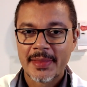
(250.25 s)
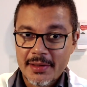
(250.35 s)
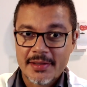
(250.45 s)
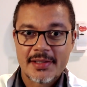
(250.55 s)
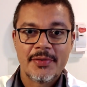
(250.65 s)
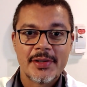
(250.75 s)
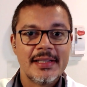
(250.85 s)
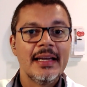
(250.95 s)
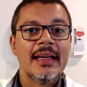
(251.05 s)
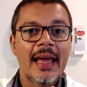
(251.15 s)
Se você
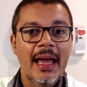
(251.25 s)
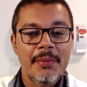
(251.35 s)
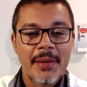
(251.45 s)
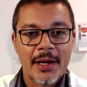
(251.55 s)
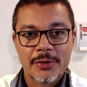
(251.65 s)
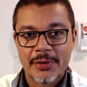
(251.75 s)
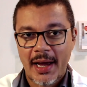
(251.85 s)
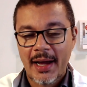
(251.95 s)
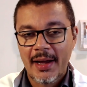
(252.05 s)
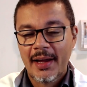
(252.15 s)
quer me
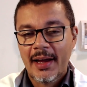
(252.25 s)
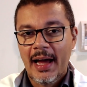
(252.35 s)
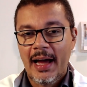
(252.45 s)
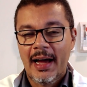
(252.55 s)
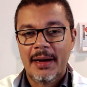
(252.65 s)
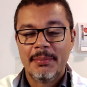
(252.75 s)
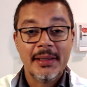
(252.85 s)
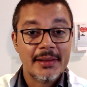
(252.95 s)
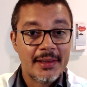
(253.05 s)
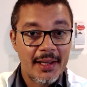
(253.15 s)
ajudar a
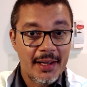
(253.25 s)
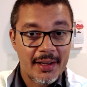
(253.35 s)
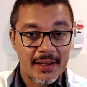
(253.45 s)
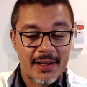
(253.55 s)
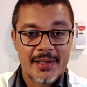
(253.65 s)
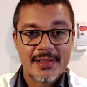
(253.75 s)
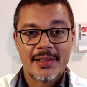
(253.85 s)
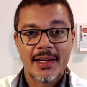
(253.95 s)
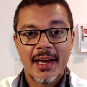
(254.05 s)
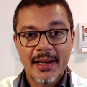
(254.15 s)
manter
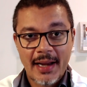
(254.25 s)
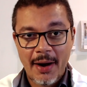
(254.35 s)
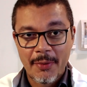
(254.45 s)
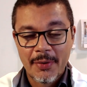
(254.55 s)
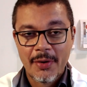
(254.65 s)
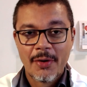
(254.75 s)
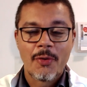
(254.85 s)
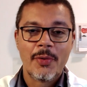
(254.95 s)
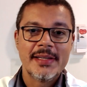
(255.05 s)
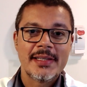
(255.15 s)
esse canal
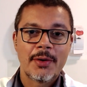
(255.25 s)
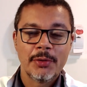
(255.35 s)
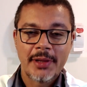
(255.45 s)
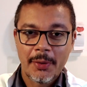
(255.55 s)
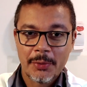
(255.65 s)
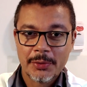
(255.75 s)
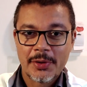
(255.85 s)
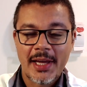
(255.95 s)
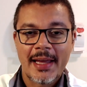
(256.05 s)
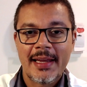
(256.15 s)
com esse conteúdo
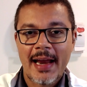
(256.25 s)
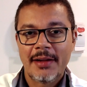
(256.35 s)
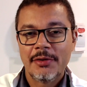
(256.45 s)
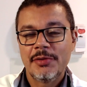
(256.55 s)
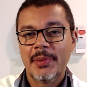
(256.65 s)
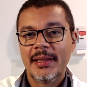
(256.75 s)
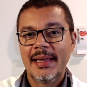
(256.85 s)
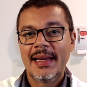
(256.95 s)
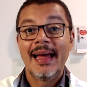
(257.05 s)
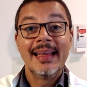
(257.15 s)
que é criado de
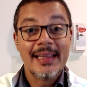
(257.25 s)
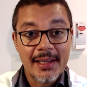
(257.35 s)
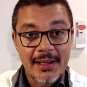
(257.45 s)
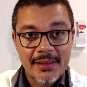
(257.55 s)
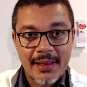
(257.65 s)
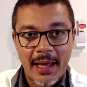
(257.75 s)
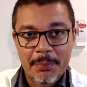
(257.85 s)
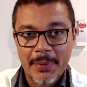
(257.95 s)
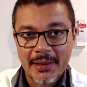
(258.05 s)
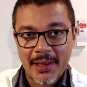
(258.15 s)
maneira
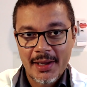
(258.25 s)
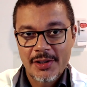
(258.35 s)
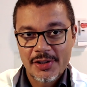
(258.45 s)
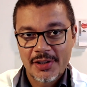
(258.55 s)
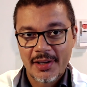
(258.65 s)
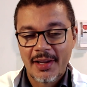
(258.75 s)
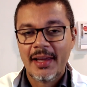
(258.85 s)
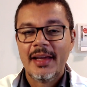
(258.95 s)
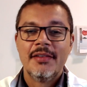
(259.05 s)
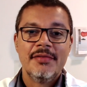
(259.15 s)
independente,
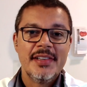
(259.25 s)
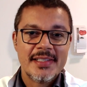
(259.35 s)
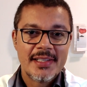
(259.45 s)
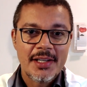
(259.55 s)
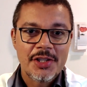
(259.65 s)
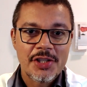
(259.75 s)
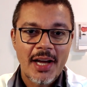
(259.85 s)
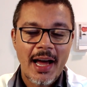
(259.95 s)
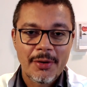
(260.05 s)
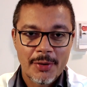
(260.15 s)
visite
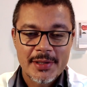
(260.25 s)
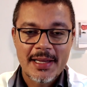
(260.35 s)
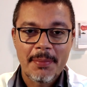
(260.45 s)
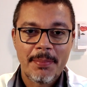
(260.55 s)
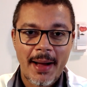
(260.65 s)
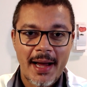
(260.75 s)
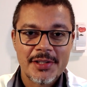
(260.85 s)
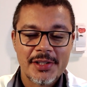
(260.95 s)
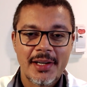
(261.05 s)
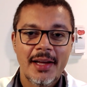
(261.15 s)
a nossa
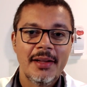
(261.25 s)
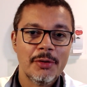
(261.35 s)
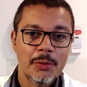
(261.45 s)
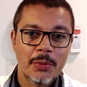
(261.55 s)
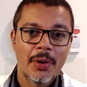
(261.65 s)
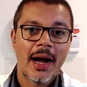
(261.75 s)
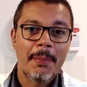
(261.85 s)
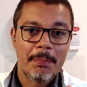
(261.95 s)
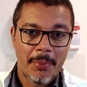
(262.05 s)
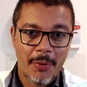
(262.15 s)
página no
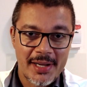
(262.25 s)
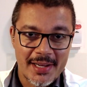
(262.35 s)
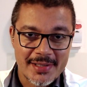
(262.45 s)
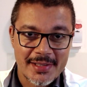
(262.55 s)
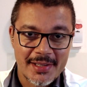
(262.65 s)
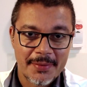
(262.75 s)
Apoia-se.